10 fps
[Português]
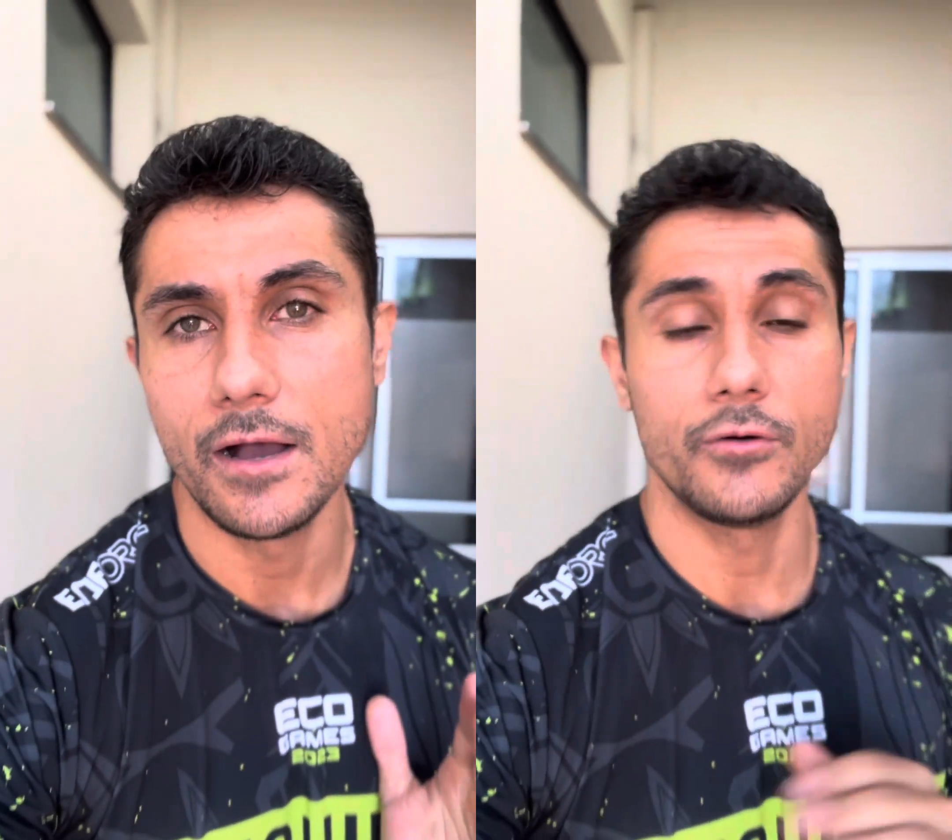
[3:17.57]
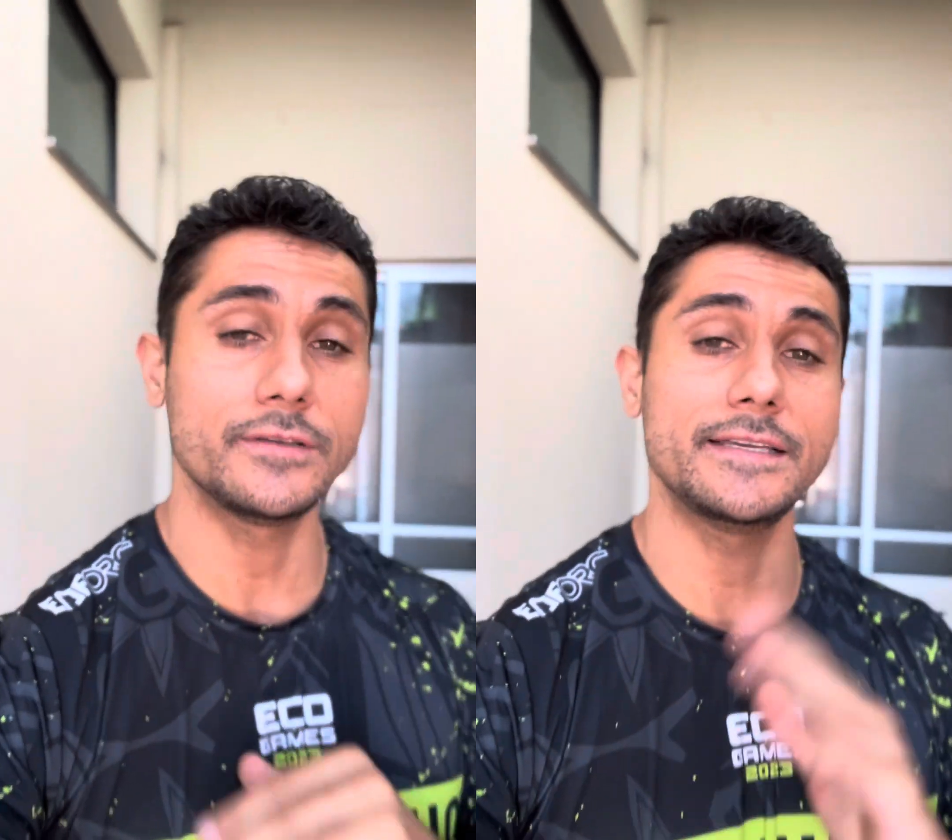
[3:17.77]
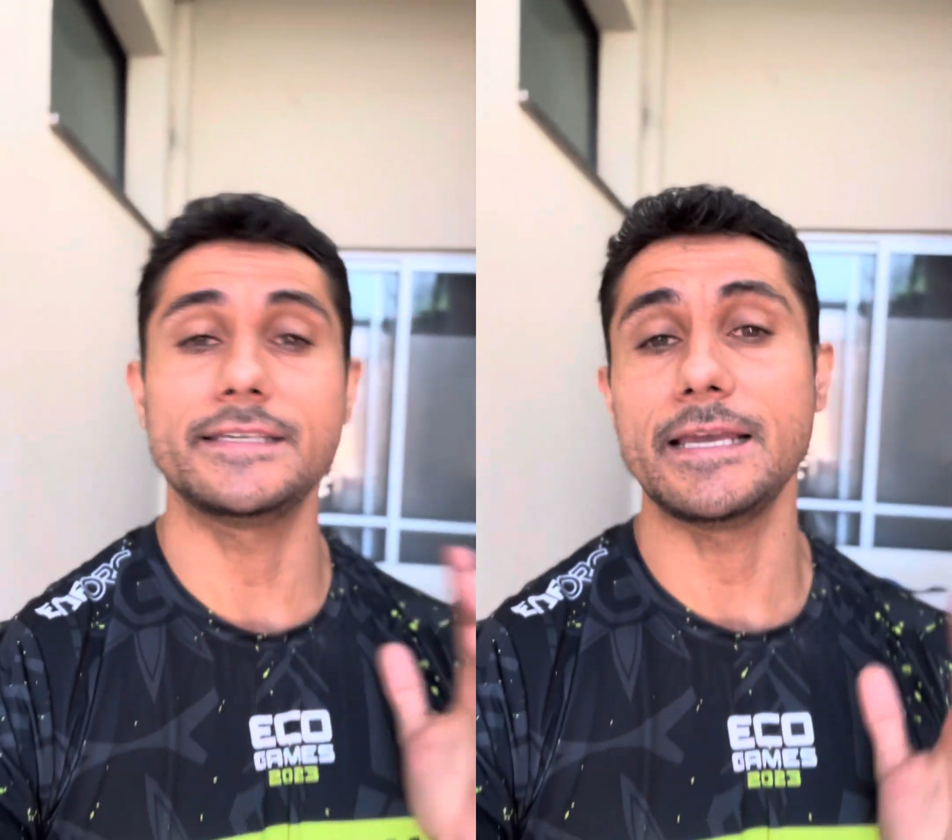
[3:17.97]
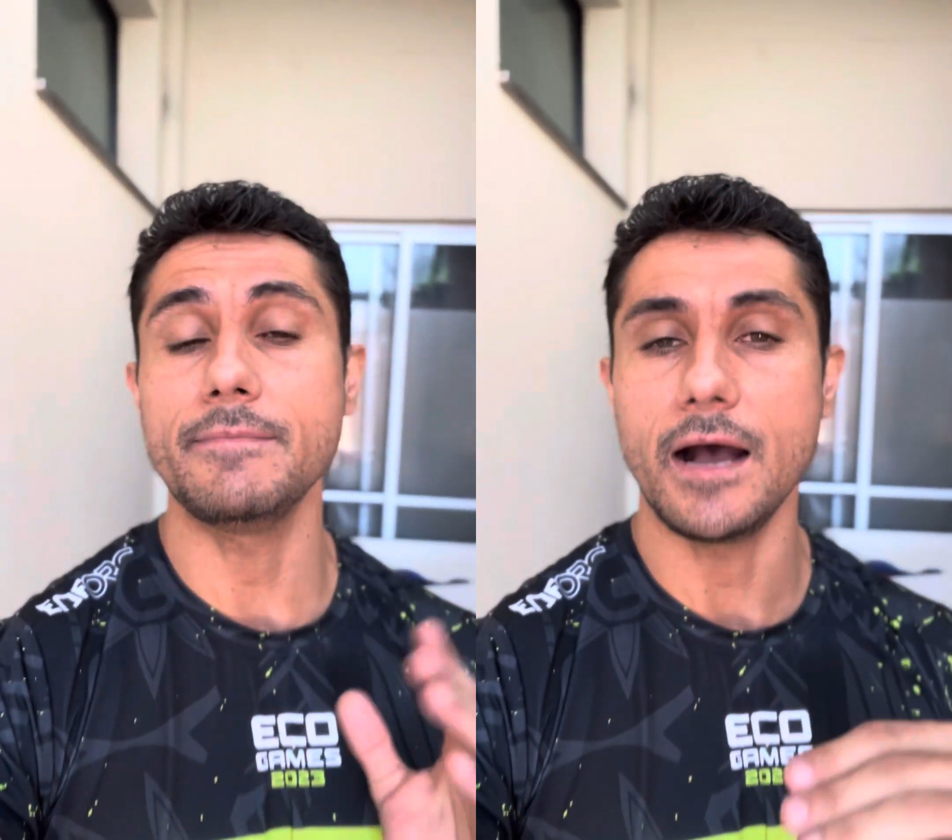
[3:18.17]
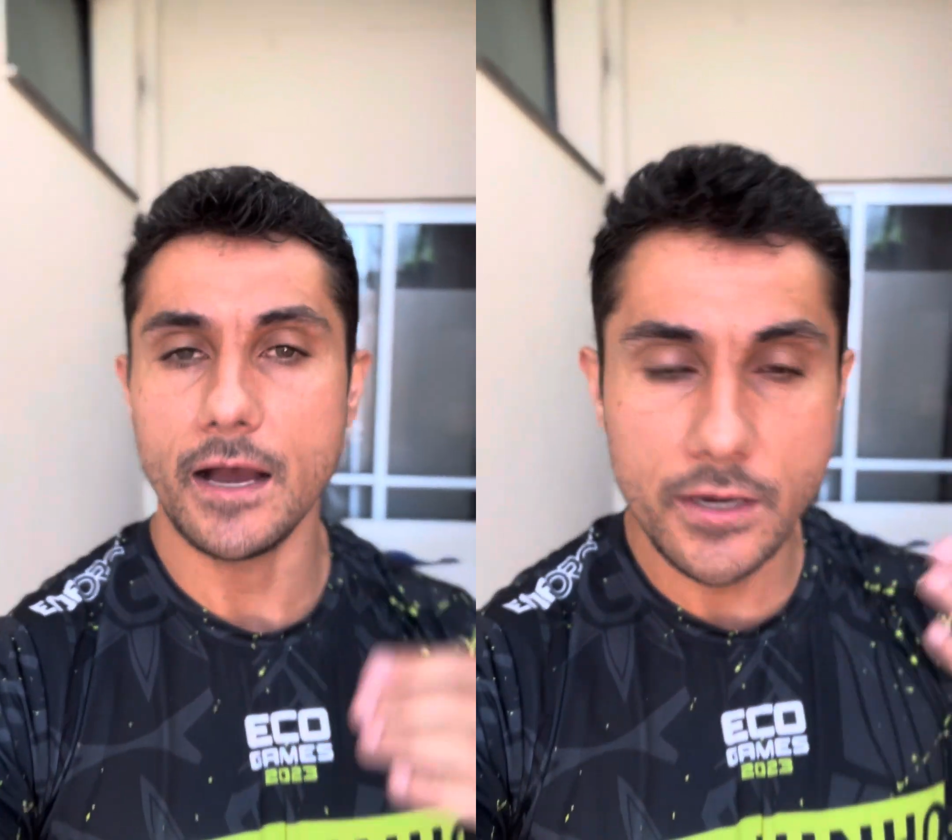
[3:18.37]
ou às vezes sem
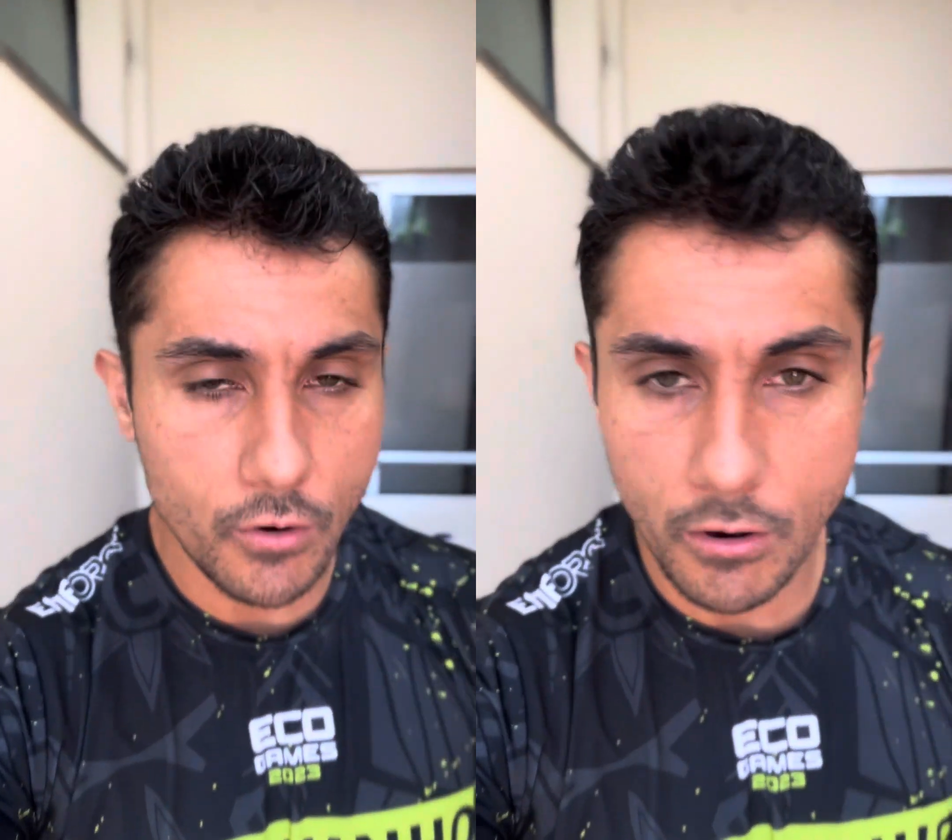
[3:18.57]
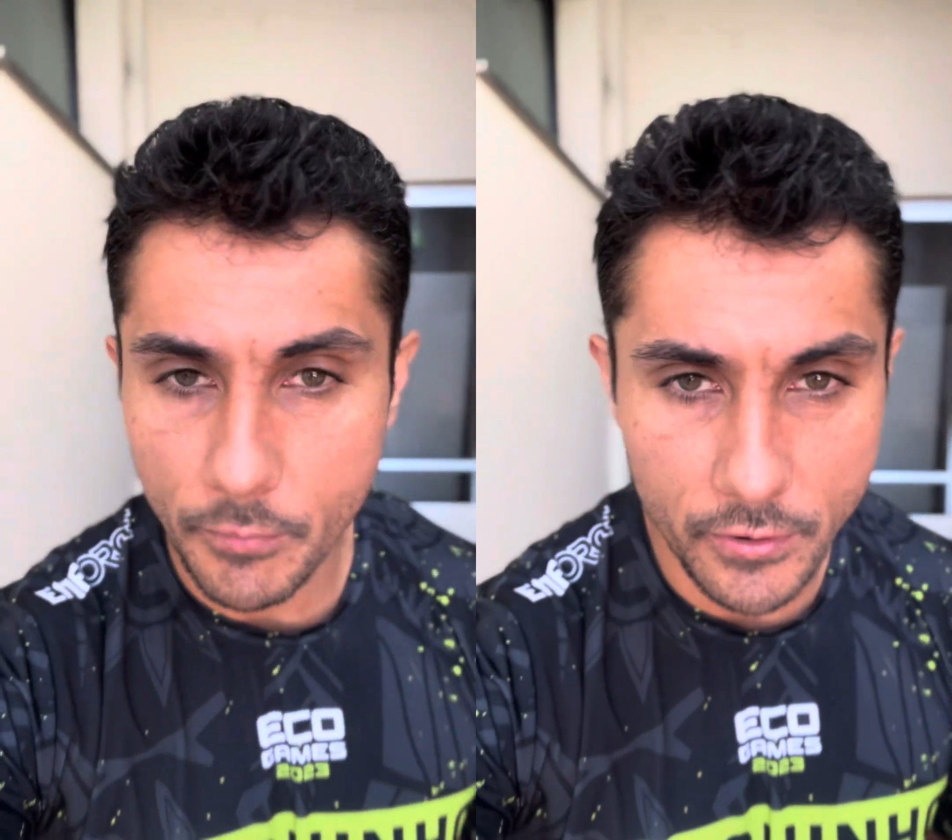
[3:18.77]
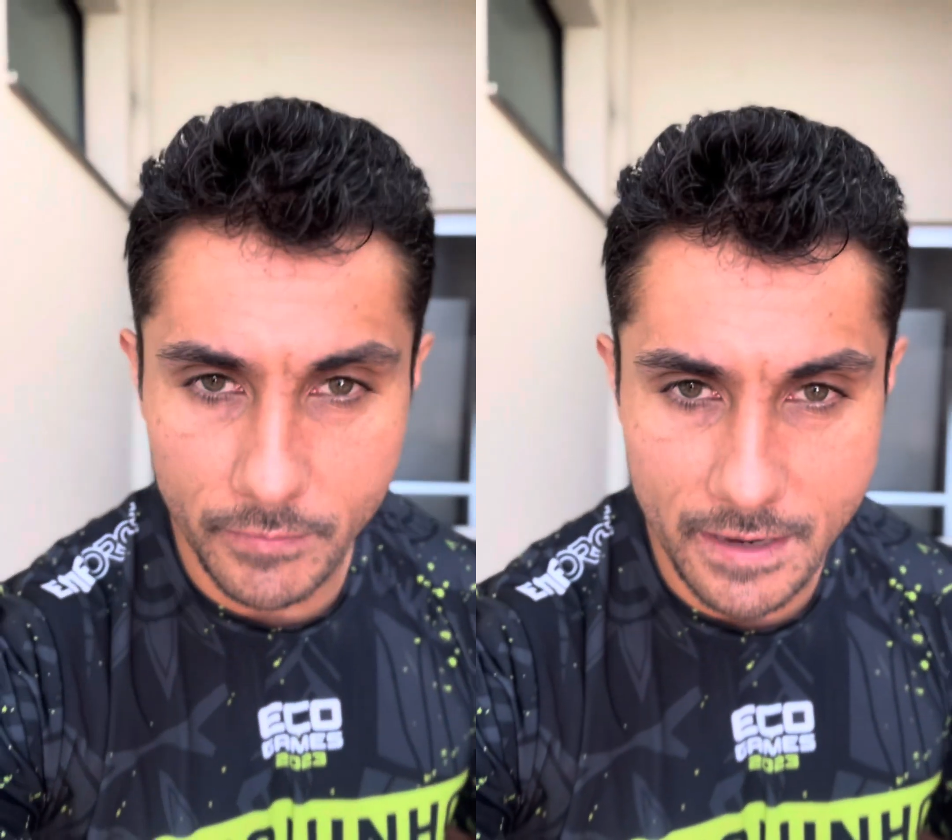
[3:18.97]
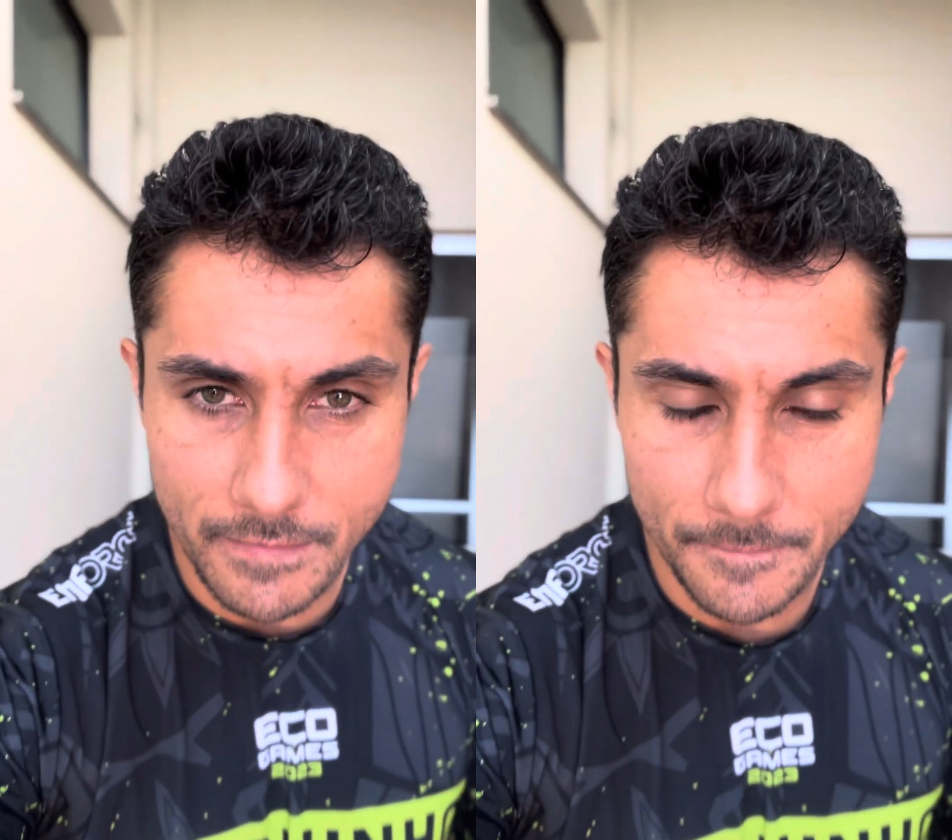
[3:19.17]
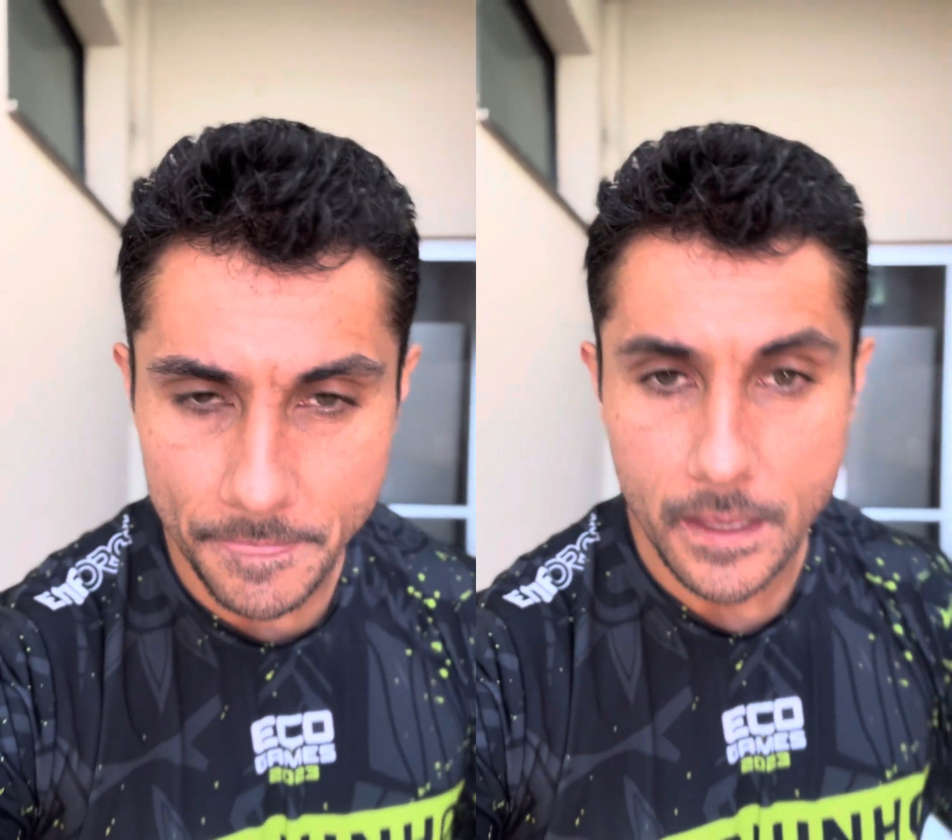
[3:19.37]
barra. E qual é o problema?